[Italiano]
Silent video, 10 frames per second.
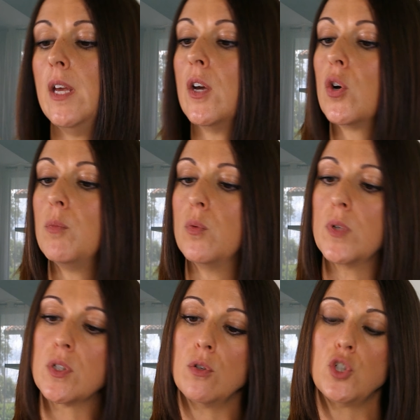Comunque
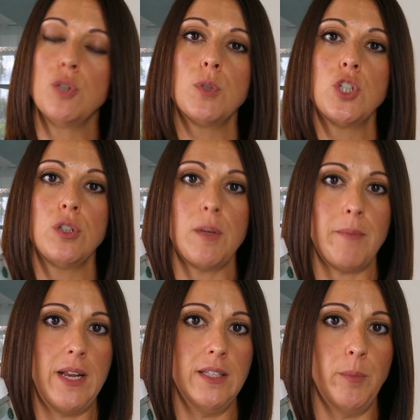sono 500
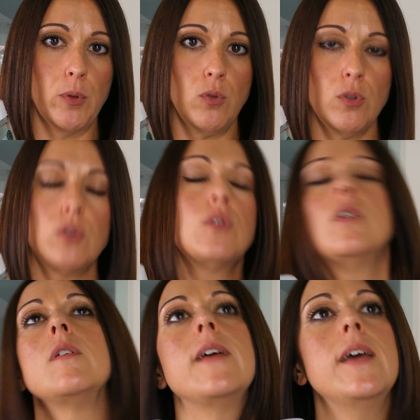ml di
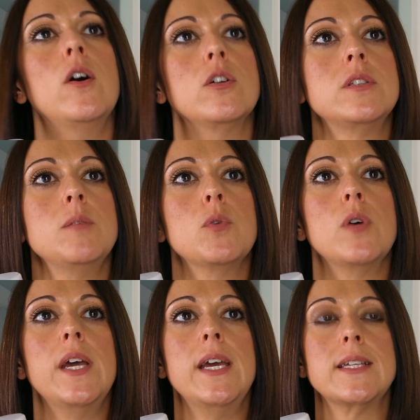prodotto, è ottimo,
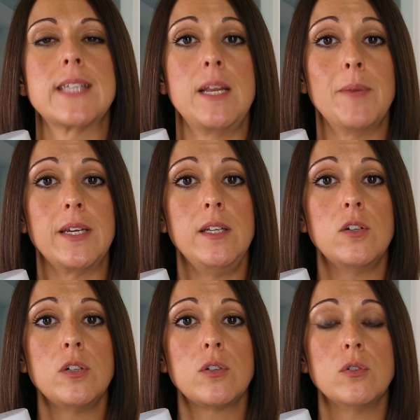è sale
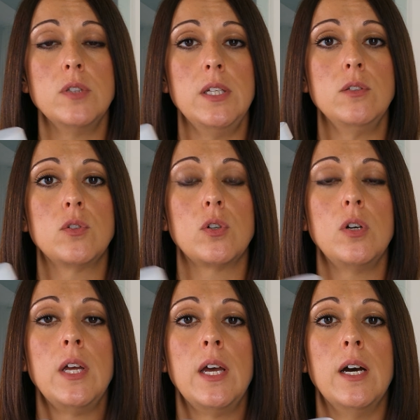marino con dentro
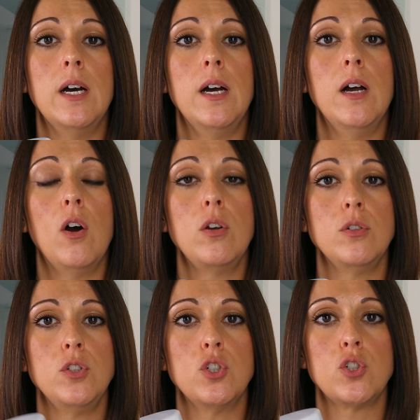eh, olio
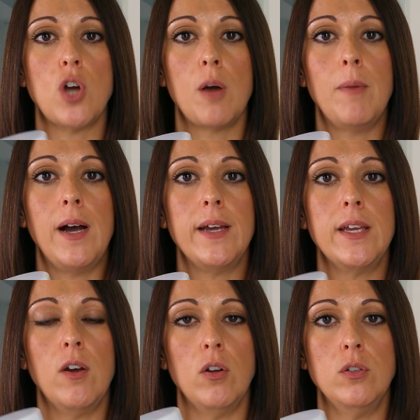di jojoba
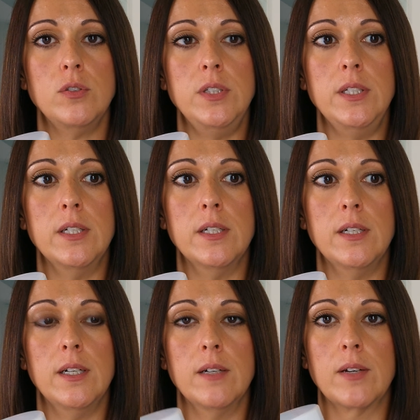e olio di
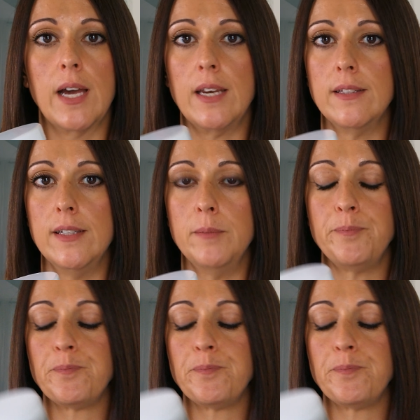eh, karité.